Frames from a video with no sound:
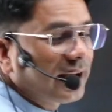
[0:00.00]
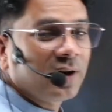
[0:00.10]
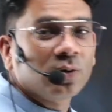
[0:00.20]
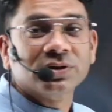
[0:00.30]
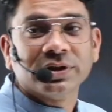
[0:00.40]

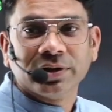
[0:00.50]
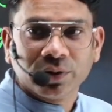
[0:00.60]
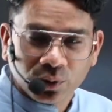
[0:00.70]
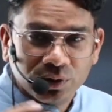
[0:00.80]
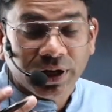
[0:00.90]
कुछ
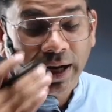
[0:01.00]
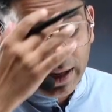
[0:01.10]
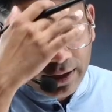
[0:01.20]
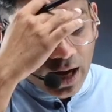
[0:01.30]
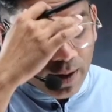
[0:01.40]
दूसरे
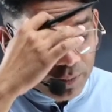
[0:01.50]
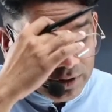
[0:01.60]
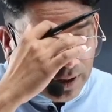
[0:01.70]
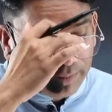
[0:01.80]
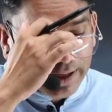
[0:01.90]
नाम भी
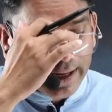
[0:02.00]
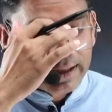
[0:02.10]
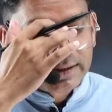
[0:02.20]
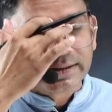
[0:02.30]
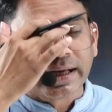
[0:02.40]
शामिल
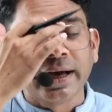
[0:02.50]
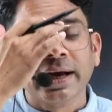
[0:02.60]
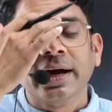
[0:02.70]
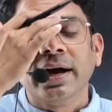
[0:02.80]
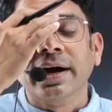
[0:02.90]
रहेंगे जैसे
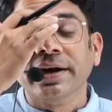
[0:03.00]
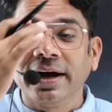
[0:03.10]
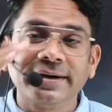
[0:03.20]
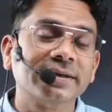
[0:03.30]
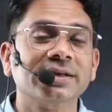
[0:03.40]

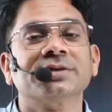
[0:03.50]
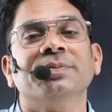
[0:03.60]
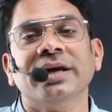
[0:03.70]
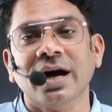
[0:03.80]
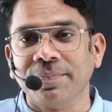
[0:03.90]
रेक्टर्स
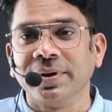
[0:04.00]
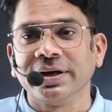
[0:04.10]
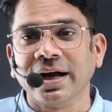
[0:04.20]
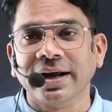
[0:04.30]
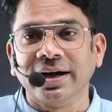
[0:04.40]
भी यहाँ पर
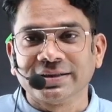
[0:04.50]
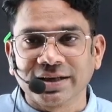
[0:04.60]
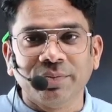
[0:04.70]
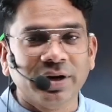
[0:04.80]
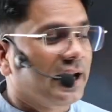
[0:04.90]
क्या रहेगा
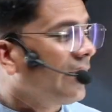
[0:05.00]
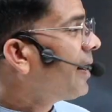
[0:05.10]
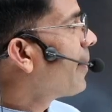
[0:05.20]
शामिल रहेगा